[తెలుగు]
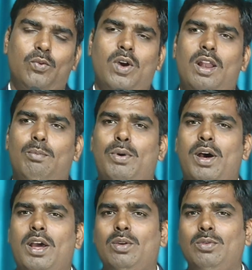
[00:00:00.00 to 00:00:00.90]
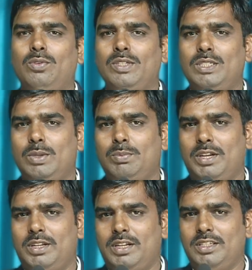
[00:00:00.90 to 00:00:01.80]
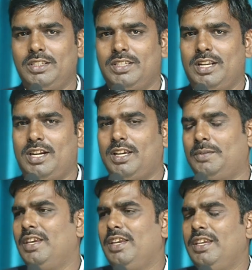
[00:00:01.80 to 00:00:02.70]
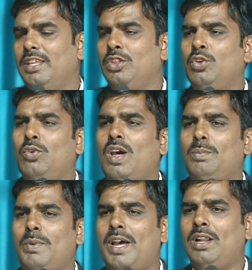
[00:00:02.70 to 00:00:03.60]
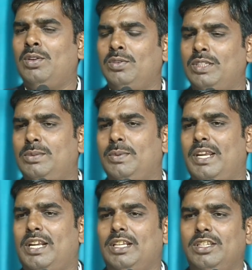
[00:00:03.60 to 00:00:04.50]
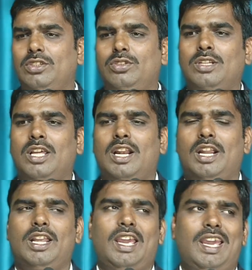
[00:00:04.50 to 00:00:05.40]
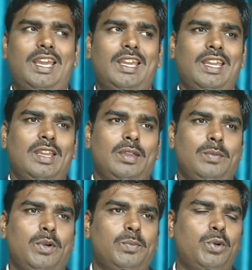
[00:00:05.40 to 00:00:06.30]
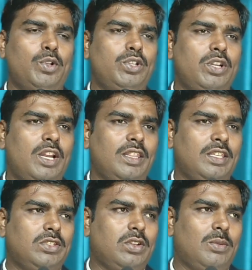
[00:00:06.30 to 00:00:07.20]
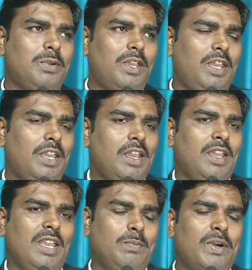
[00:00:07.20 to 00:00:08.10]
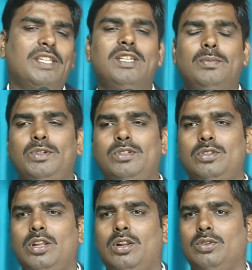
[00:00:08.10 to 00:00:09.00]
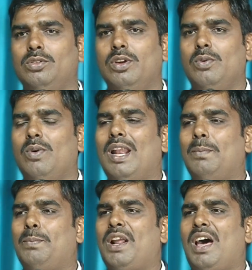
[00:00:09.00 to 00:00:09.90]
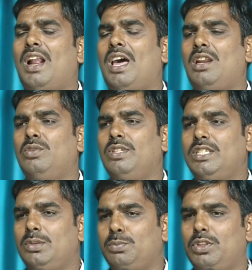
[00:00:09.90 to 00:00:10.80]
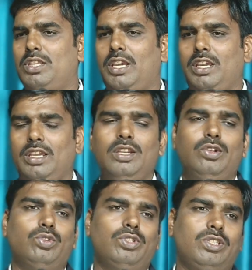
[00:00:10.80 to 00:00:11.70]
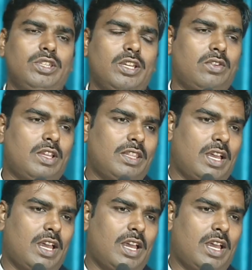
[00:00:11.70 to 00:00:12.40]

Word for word: వాళ్ళ పానములు విసిగిపోయేటట్టు చేశారట ఎందుకు వారి పానములు విసిగిపోయేటట్టు చేస్తున్నారంటే ఇప్పుడు పురుషులను తీసుకొని పోయి ఈ పని చేపిస్తున్నారు వాళ్ళ ప్రాణాలు విసిగిపోతే ఇంటికి వచ్చిన తర్వాత